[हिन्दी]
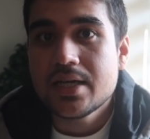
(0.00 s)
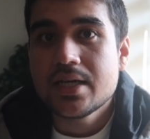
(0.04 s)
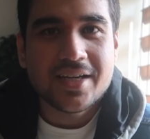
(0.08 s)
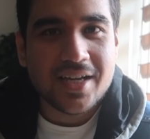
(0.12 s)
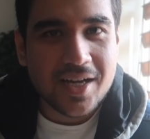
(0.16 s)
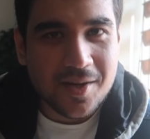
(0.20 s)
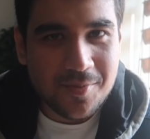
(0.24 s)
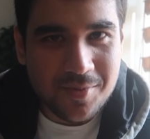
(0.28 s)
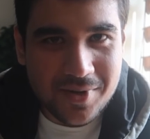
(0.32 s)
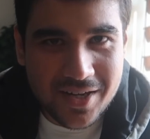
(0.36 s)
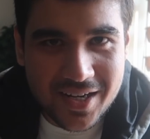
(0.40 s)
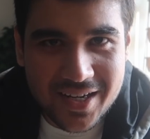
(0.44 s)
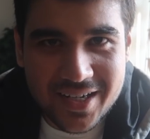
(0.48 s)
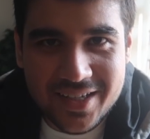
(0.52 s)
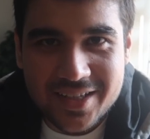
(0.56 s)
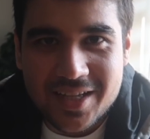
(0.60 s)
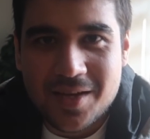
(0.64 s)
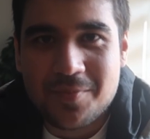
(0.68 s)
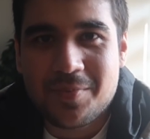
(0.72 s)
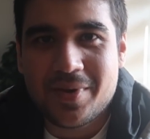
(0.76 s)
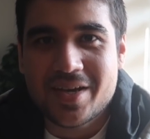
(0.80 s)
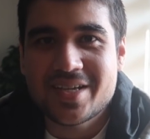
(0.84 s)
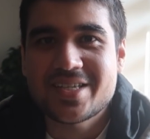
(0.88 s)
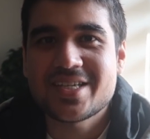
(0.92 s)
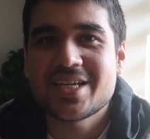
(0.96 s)
ठीक है अब कर लेते
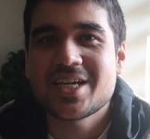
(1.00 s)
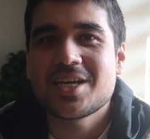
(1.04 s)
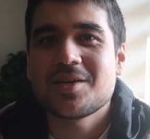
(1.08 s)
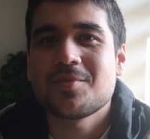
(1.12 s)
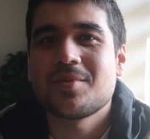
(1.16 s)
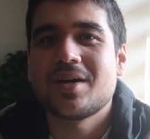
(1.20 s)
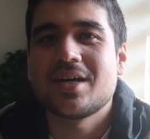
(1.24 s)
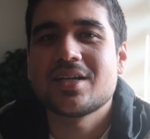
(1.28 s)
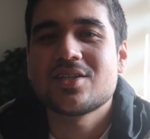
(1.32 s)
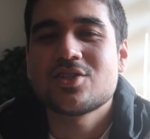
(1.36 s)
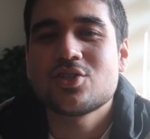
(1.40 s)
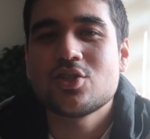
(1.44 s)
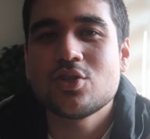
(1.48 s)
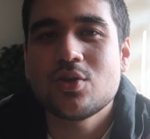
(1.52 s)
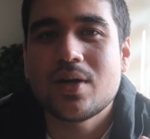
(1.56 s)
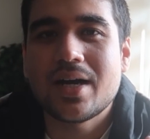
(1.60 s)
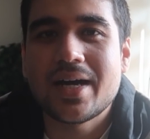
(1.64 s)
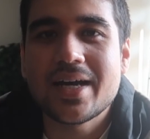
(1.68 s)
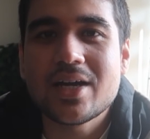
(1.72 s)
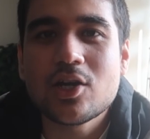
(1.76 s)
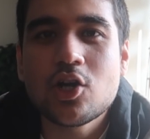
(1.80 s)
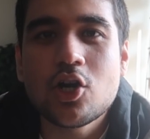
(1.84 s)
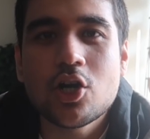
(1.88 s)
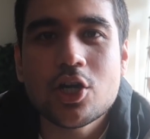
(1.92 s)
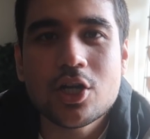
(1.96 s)
हैं पैसे की बात सो
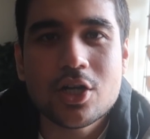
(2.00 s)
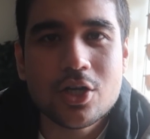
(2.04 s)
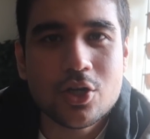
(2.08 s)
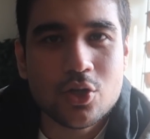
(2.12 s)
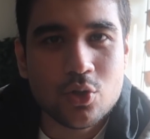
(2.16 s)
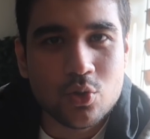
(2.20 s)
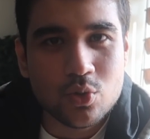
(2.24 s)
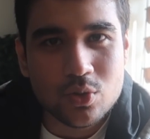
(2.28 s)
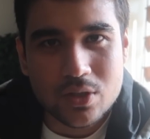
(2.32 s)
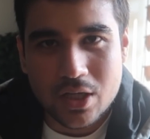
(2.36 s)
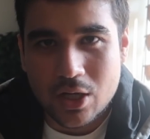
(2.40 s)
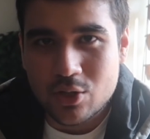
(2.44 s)
आई गॉट टू